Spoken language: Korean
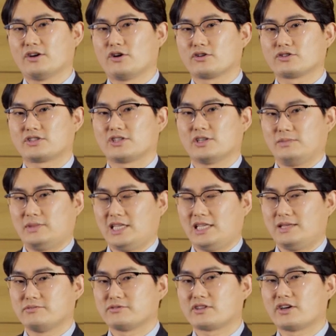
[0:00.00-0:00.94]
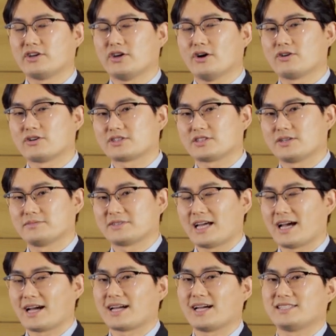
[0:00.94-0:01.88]
0.2부터
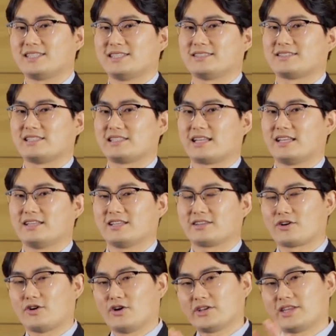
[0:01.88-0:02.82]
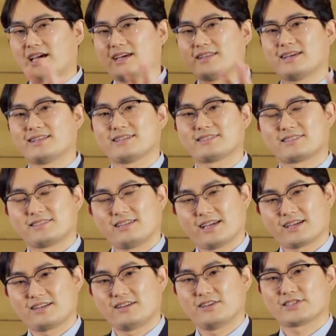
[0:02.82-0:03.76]
0.4까지 있을 때는 거대한
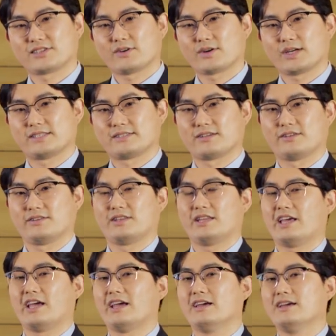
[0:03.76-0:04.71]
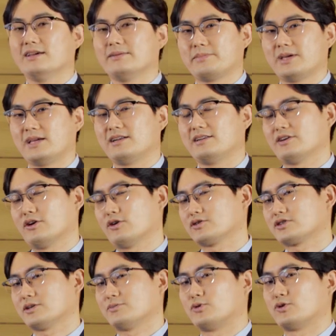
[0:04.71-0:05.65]
하나의 클러스터가 있었는데 P를
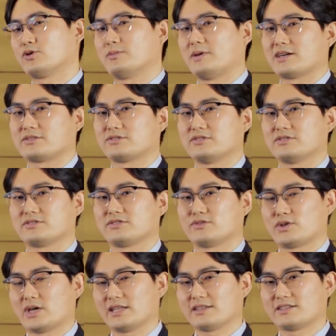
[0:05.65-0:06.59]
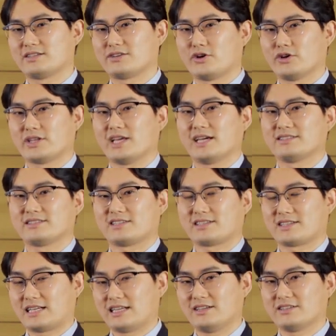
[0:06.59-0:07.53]
0.5로 바꾸는 순간 그 거대한
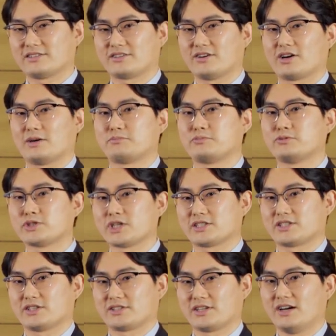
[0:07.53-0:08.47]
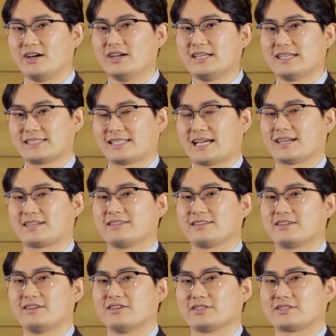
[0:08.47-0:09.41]
클러스터가 부셔져서
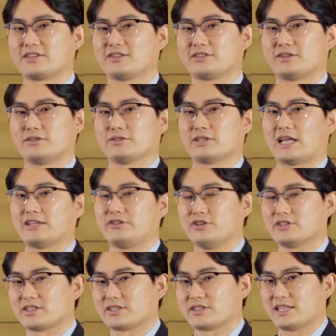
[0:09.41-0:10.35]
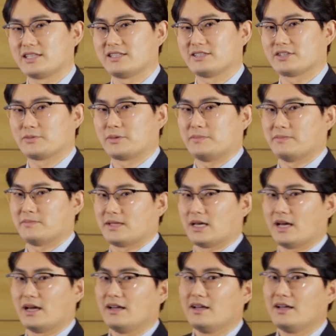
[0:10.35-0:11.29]
작은 클러스터들로 나뉘어졌다는
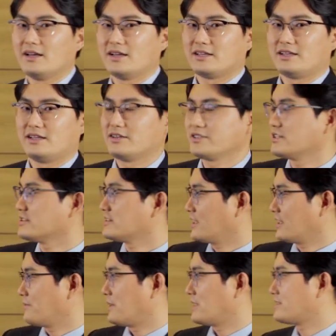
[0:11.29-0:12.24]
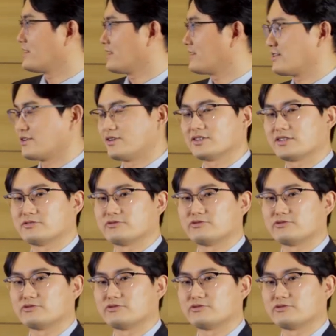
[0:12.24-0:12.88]
점입니다. 이런 현상이 발생했던 것은